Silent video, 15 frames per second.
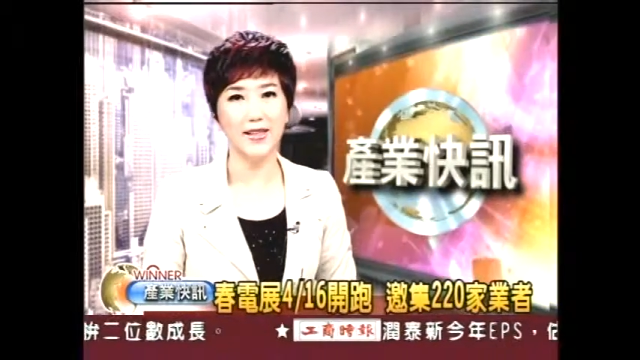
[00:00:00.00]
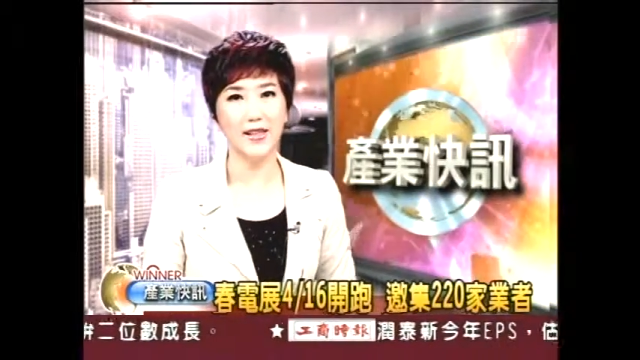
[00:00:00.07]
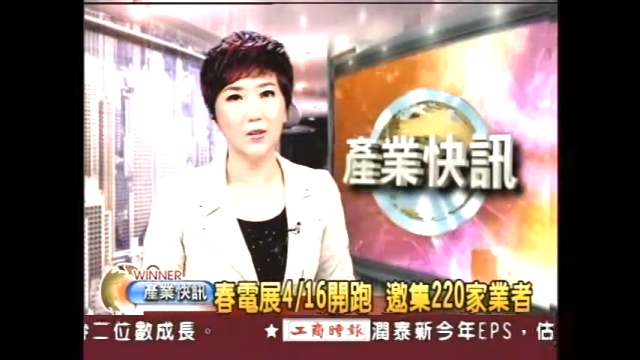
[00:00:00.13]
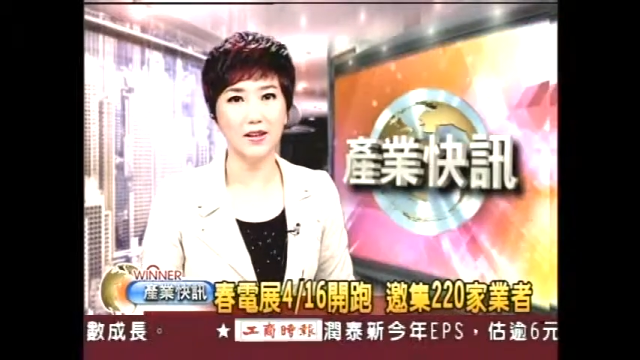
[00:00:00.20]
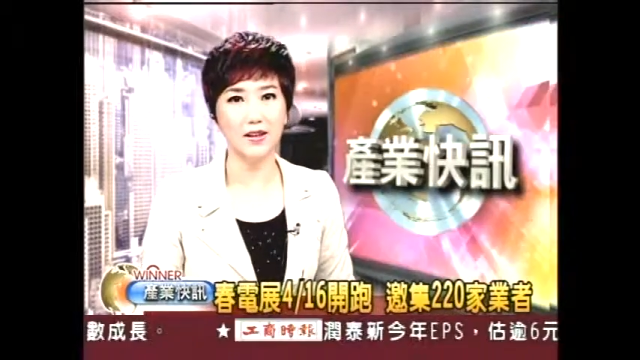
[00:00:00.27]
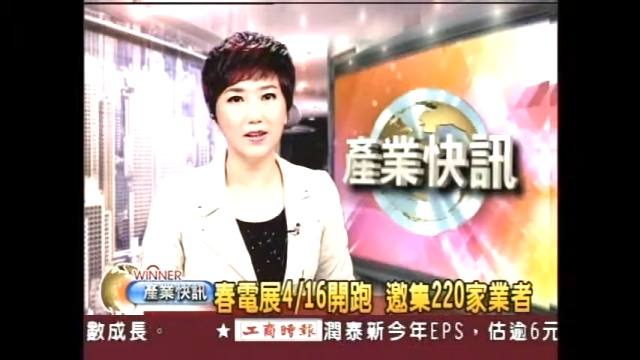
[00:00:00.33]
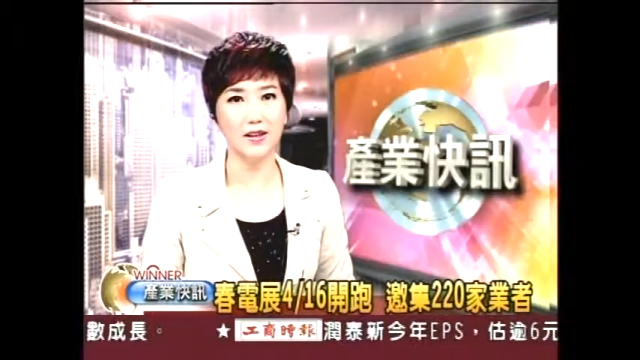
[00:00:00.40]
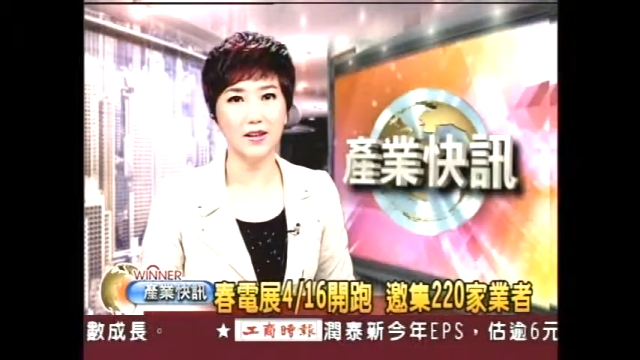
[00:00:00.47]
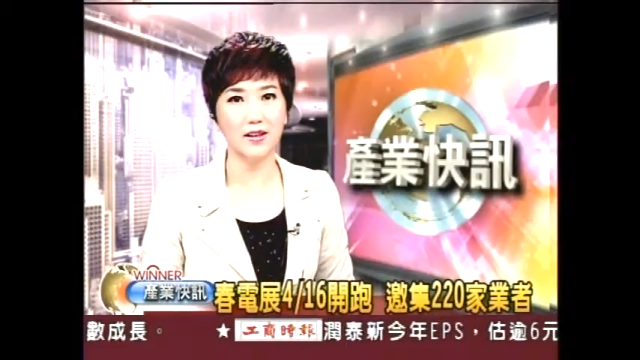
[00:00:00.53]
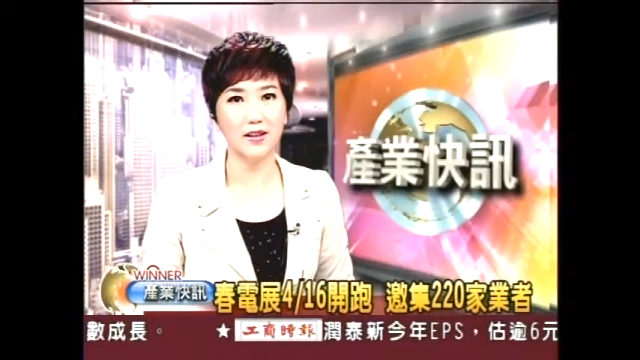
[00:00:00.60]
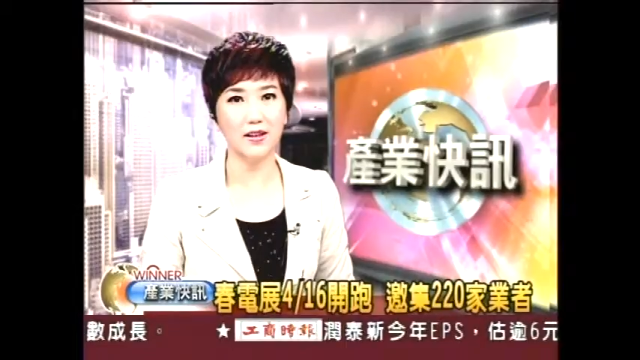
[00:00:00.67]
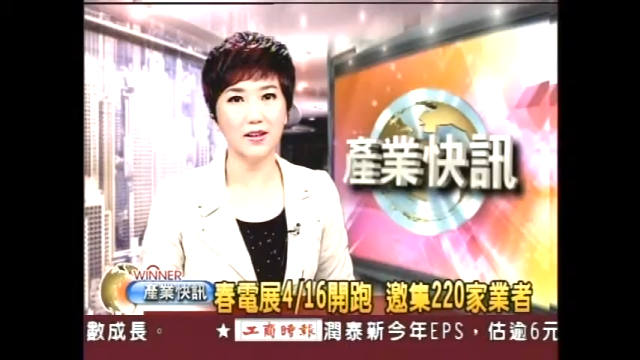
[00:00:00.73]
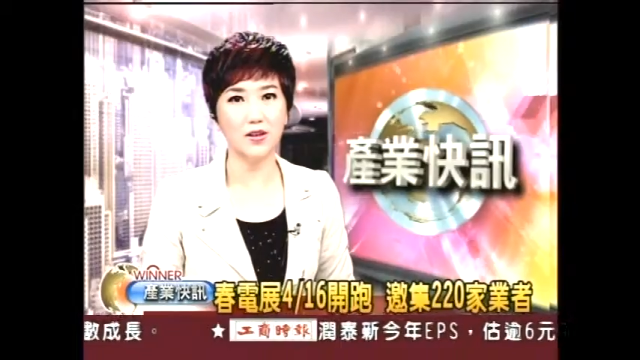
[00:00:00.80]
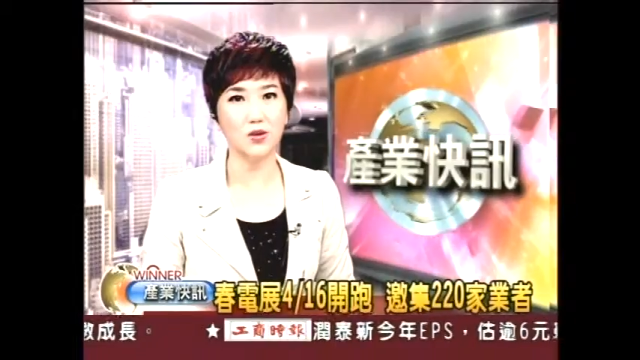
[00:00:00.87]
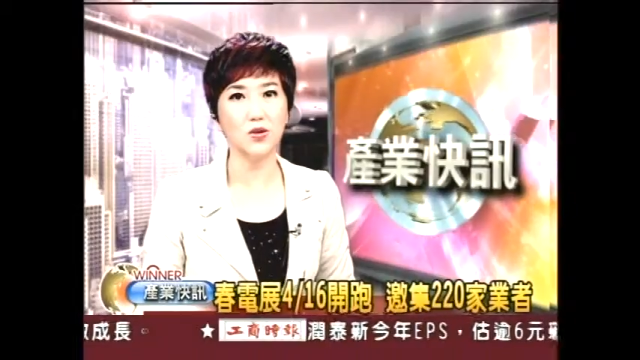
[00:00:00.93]
也为今
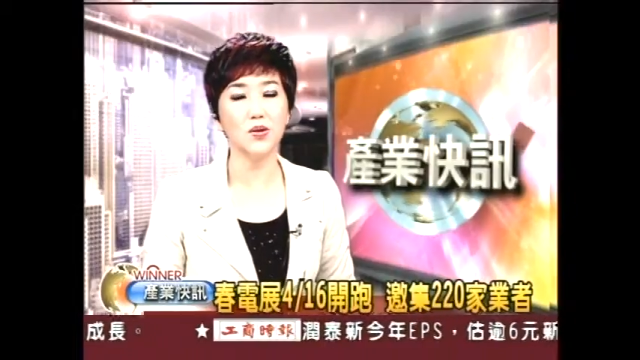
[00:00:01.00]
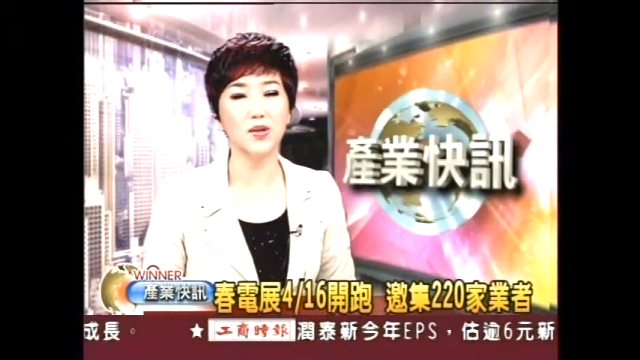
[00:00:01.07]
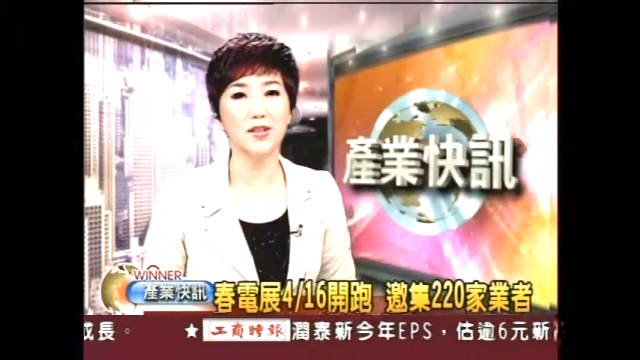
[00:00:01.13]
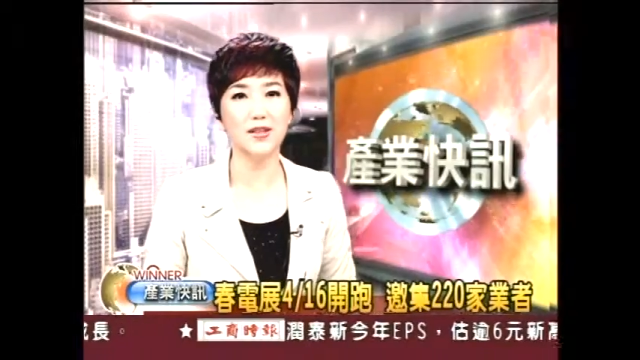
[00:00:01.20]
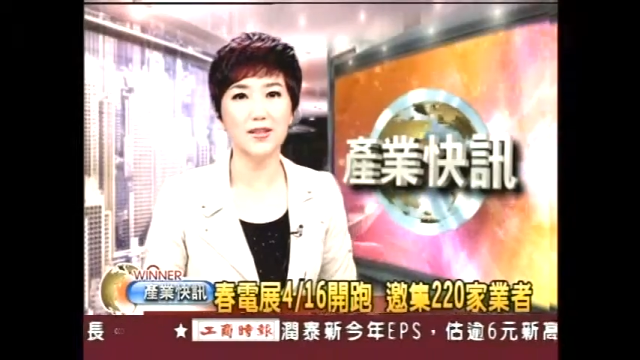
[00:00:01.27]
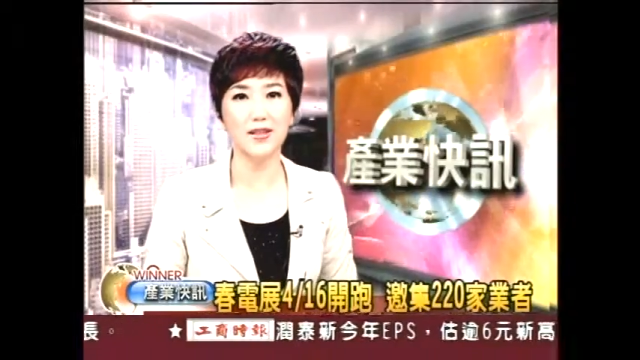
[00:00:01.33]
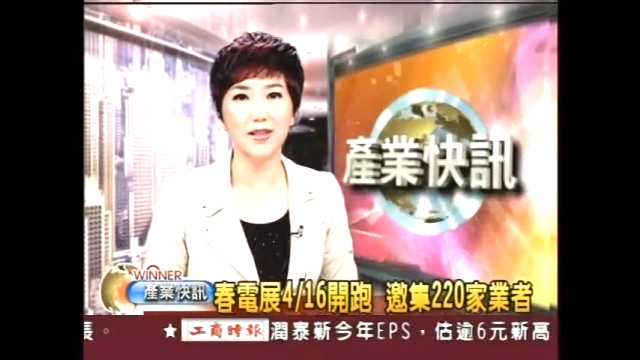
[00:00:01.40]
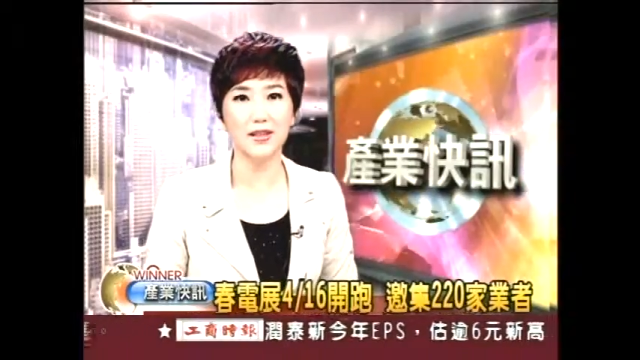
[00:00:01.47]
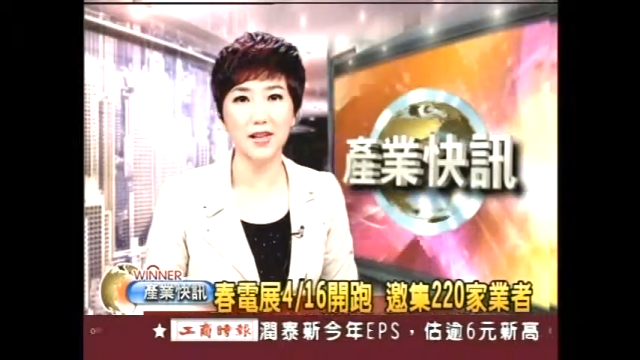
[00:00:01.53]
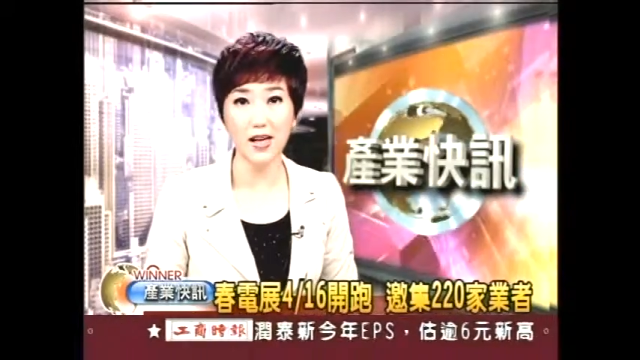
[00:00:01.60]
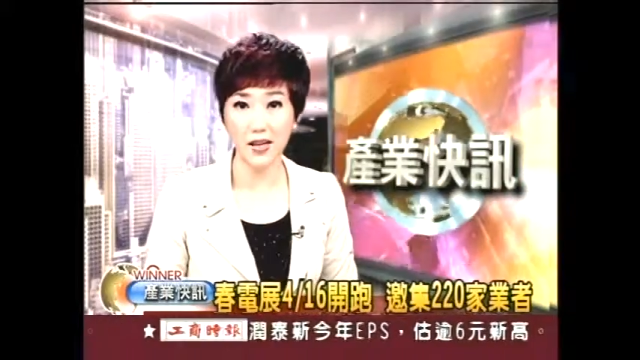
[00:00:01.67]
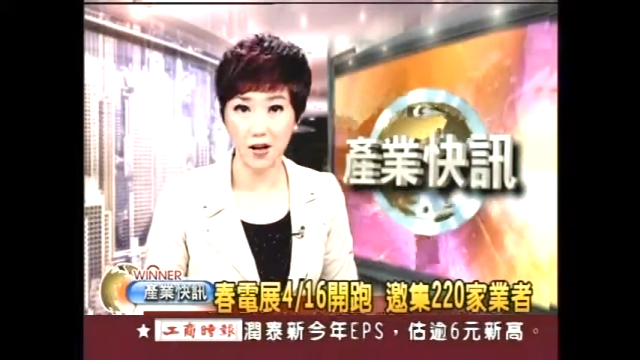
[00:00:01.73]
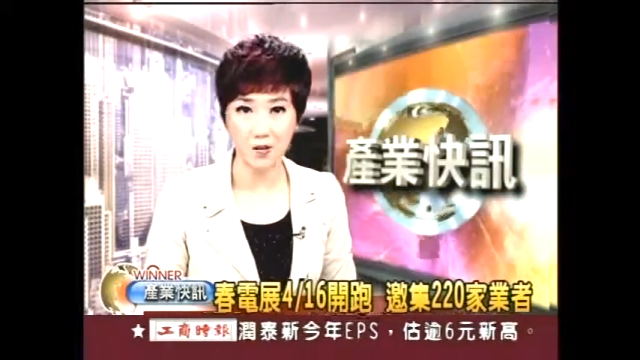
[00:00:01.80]
年的春季电